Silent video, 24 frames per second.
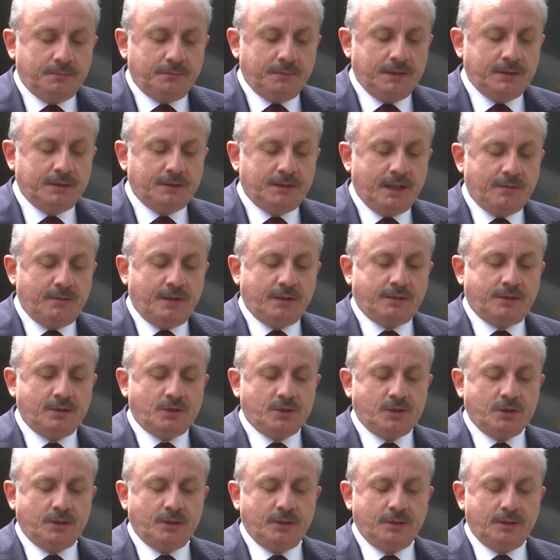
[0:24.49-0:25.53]
bir devlet
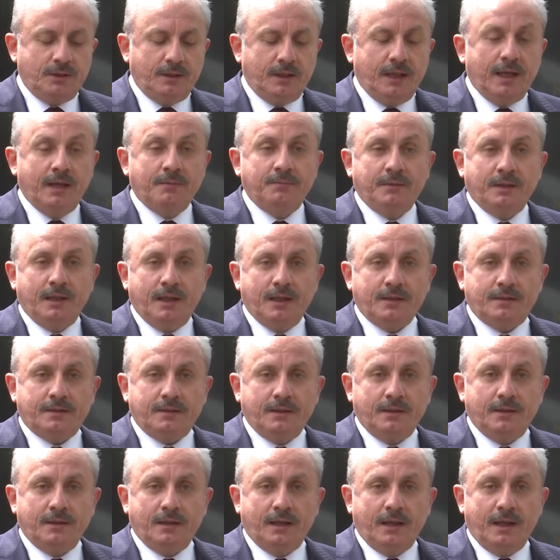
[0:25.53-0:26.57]
için
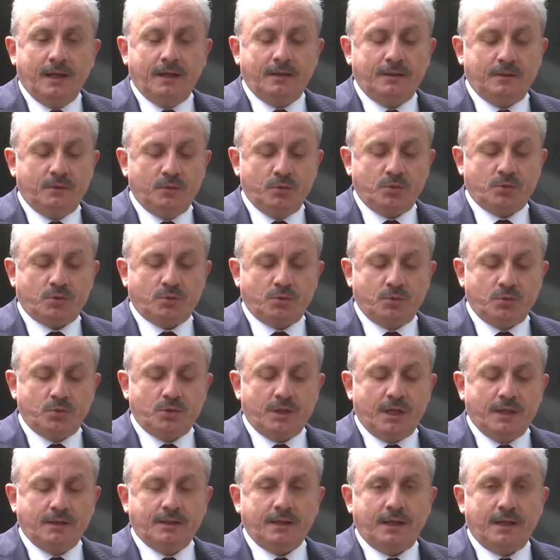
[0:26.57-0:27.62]
emniyeti en üst
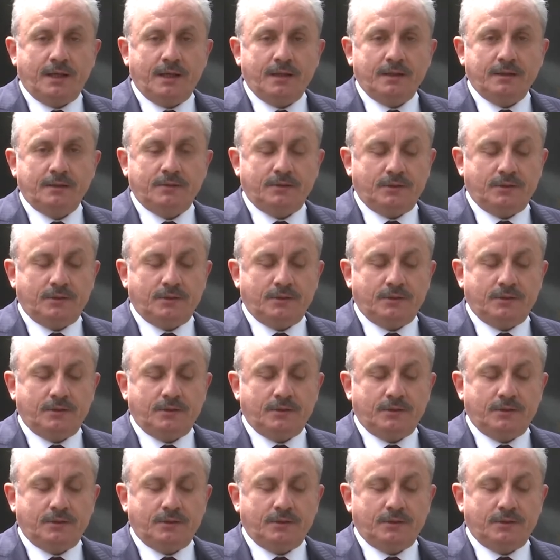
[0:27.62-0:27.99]
düzeyde